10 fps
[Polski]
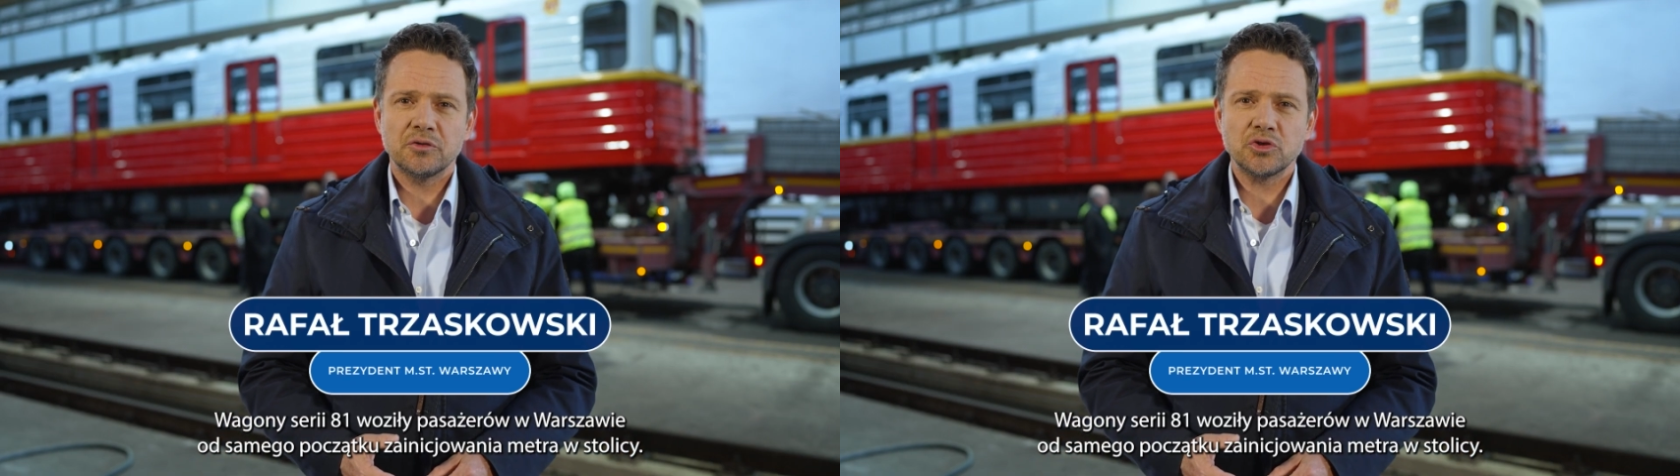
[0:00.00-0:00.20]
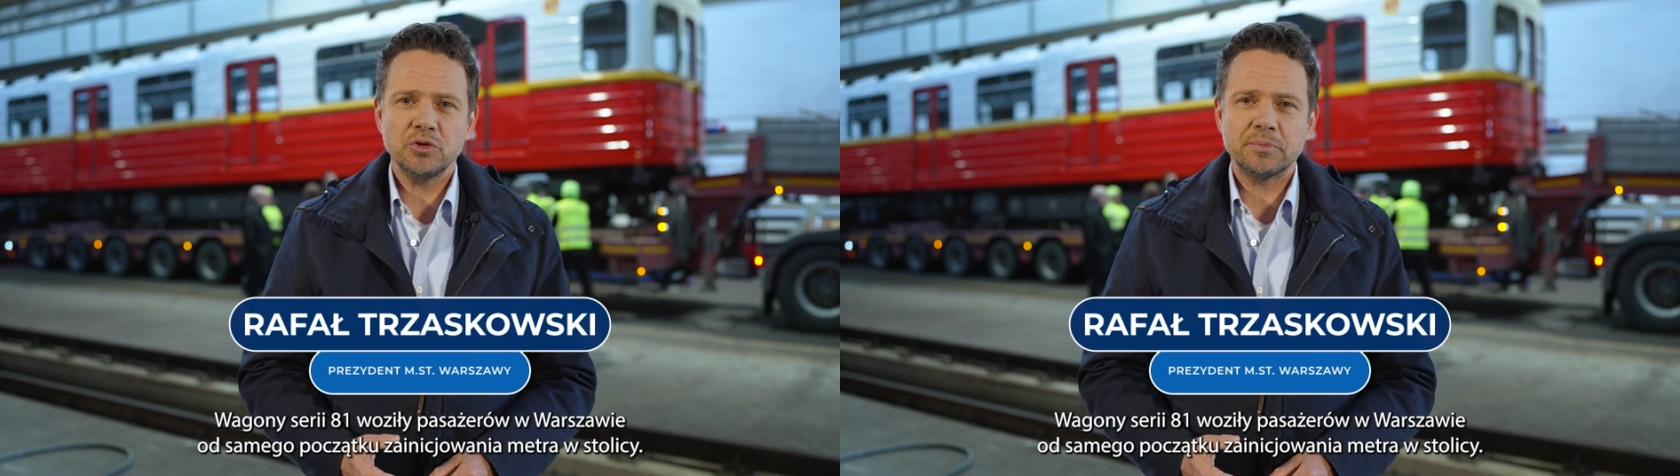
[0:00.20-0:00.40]

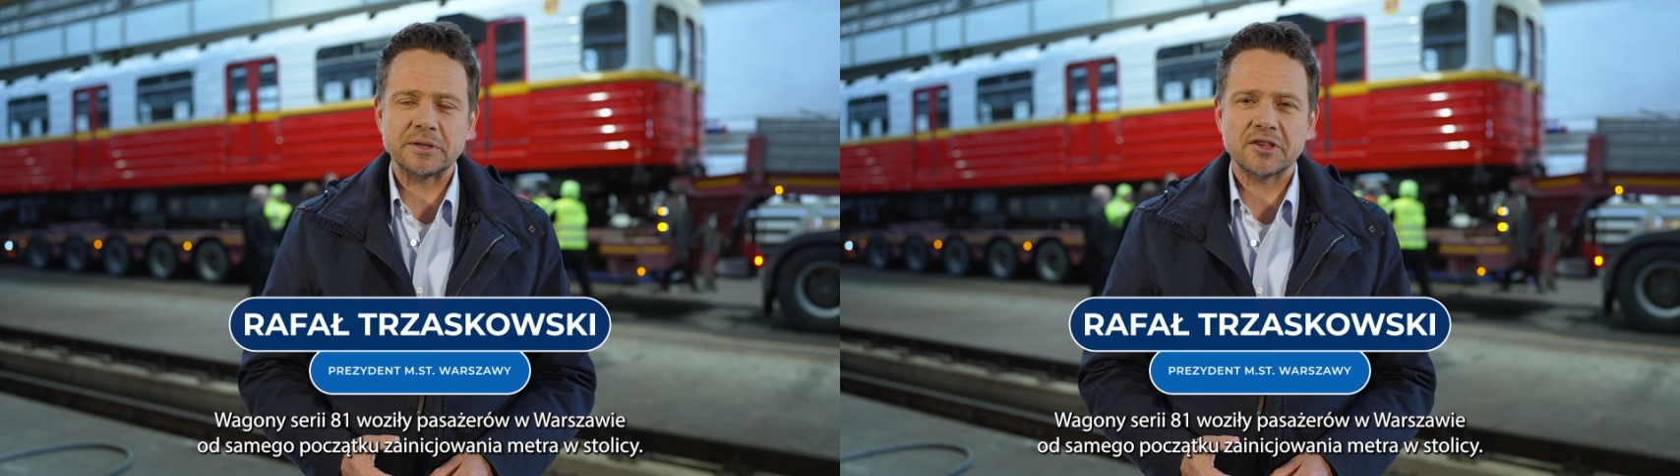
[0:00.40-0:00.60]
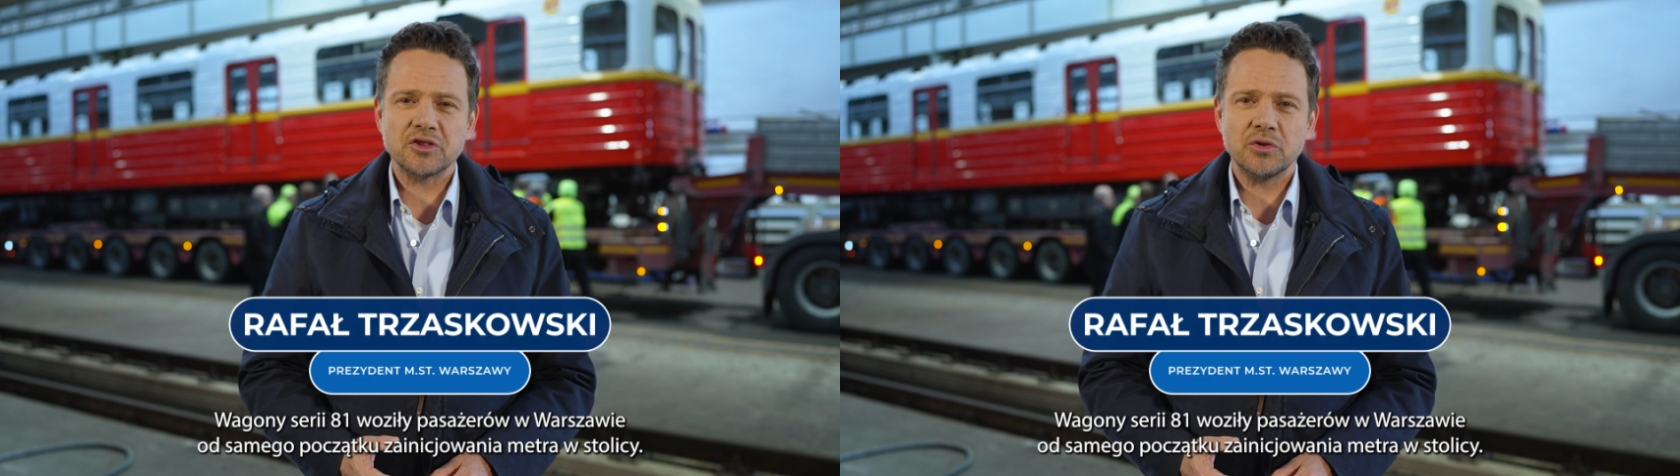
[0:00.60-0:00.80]
woziły
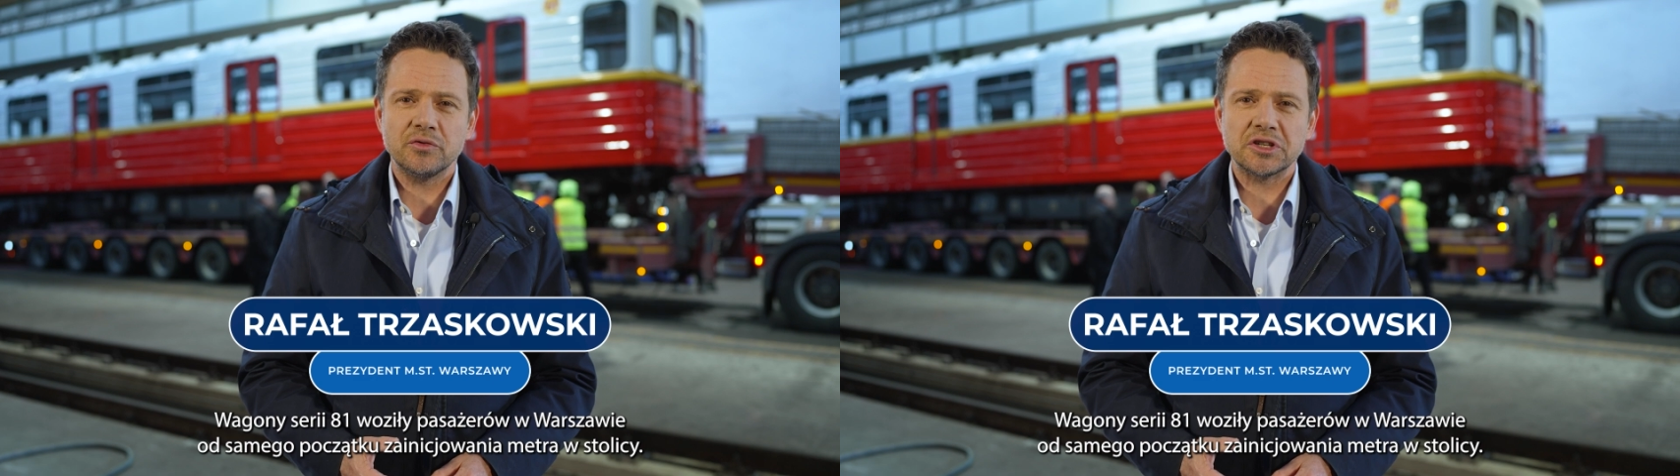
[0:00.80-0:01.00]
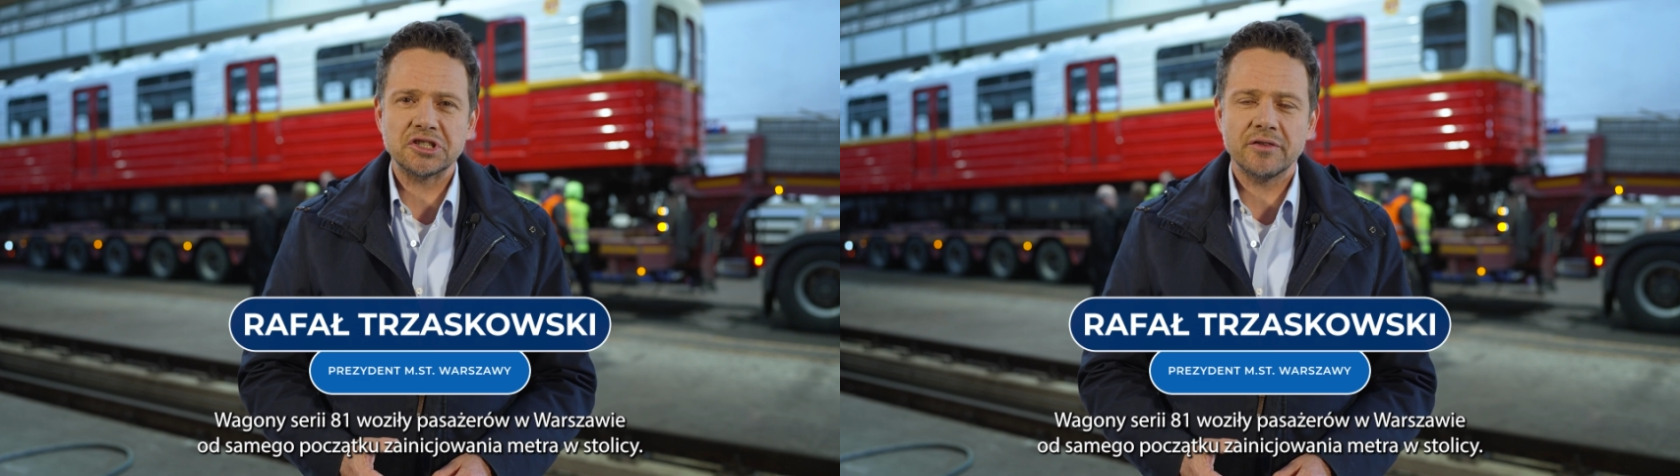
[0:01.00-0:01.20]

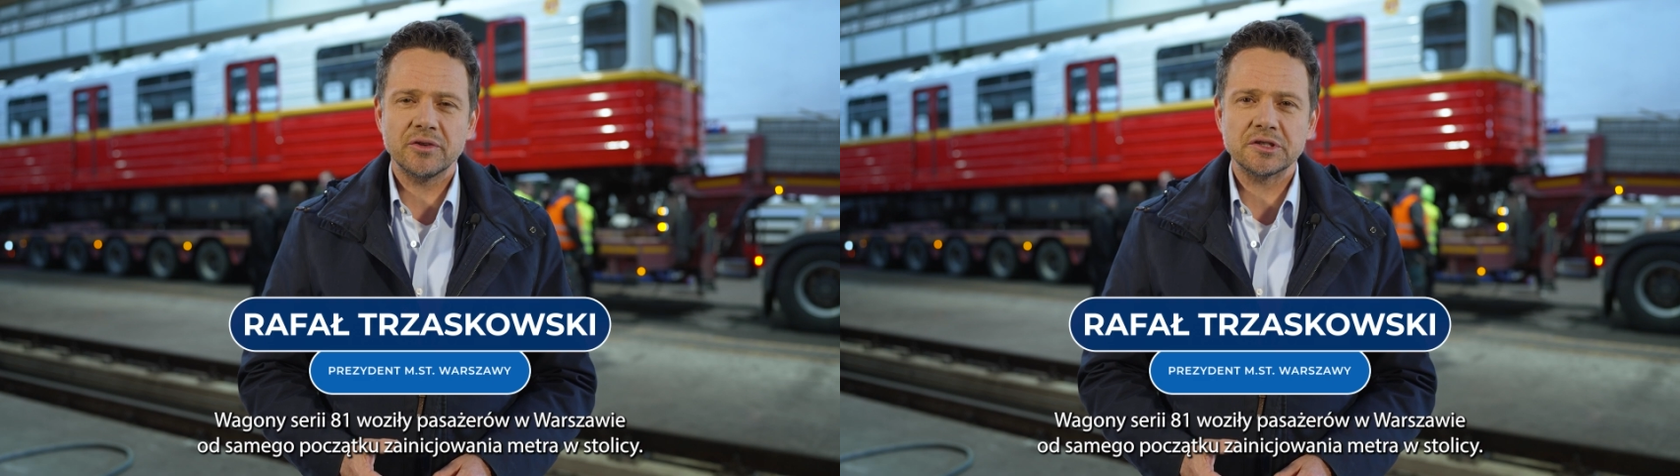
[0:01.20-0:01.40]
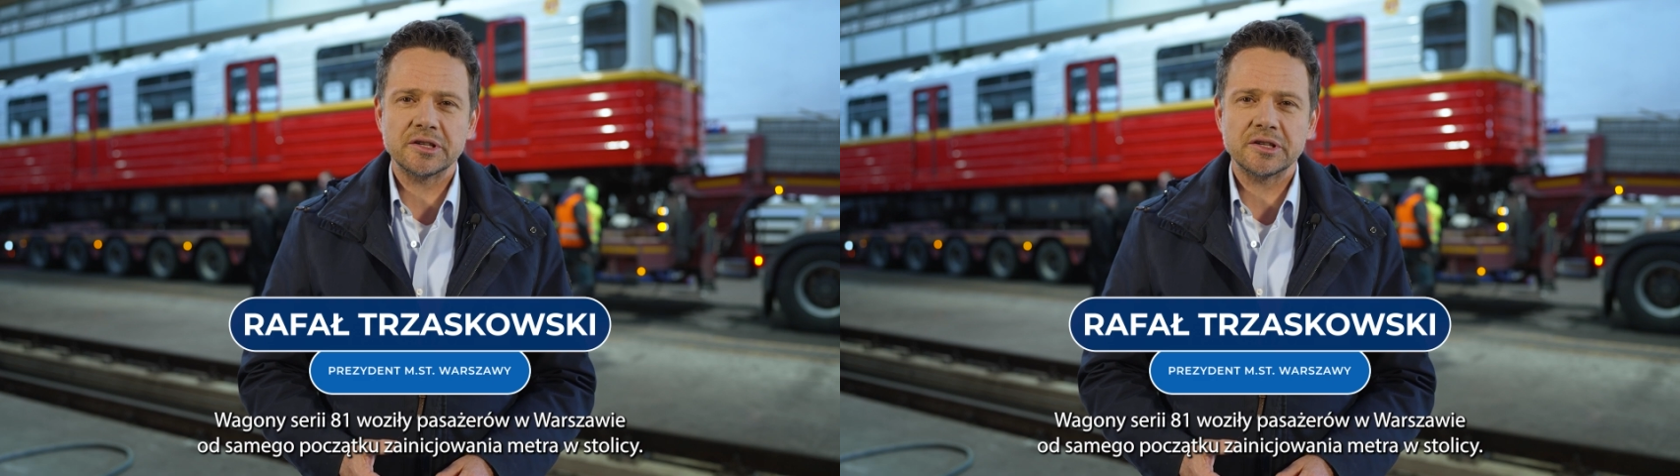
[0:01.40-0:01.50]
pasażerów w Warszawie